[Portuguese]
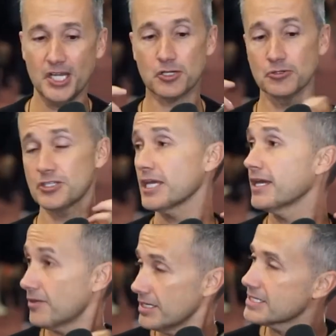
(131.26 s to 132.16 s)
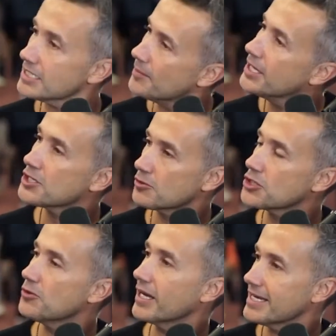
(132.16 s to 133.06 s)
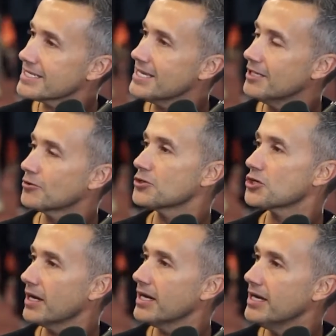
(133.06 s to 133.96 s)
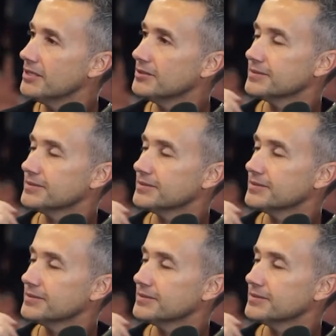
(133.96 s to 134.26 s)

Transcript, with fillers: conseguir, exatamente, continuar crescendo, continuar ganhando.